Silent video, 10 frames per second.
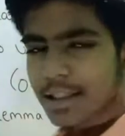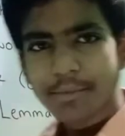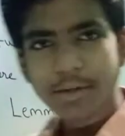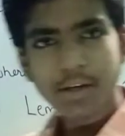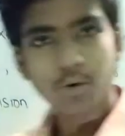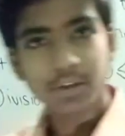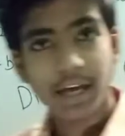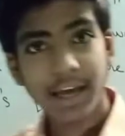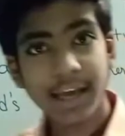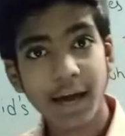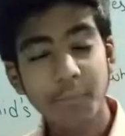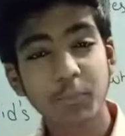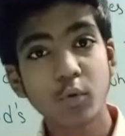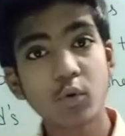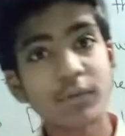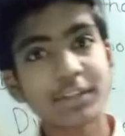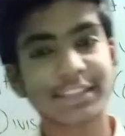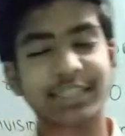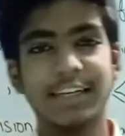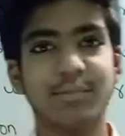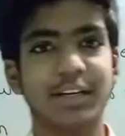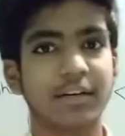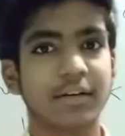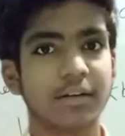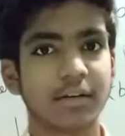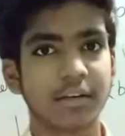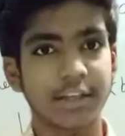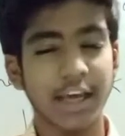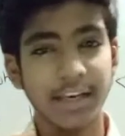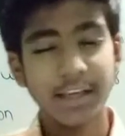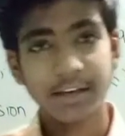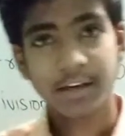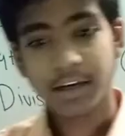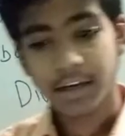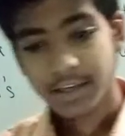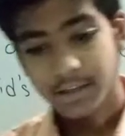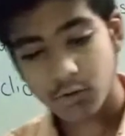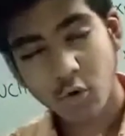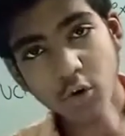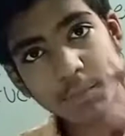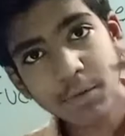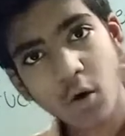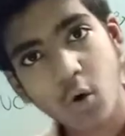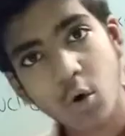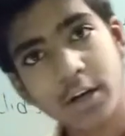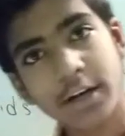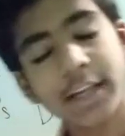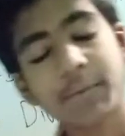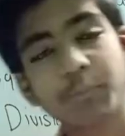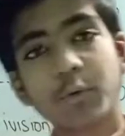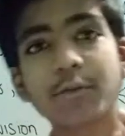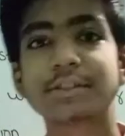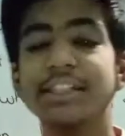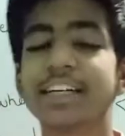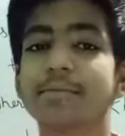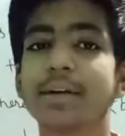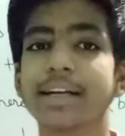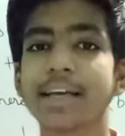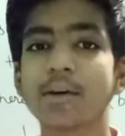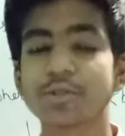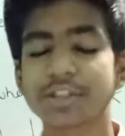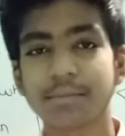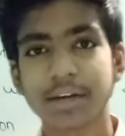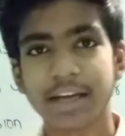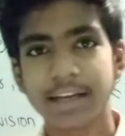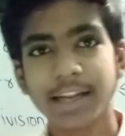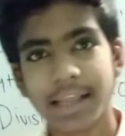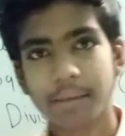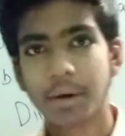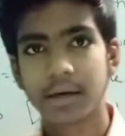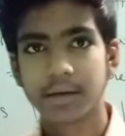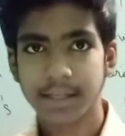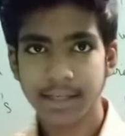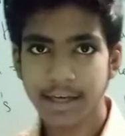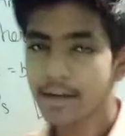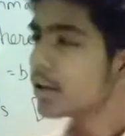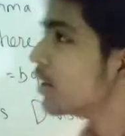मतलब ये होता है अप्रूवल स्टेटमेंट यानी कोई भी ऑलरेडी प्रूव्ड स्टेटमेंट है उसे हम कहेंगे लेमा ठीक है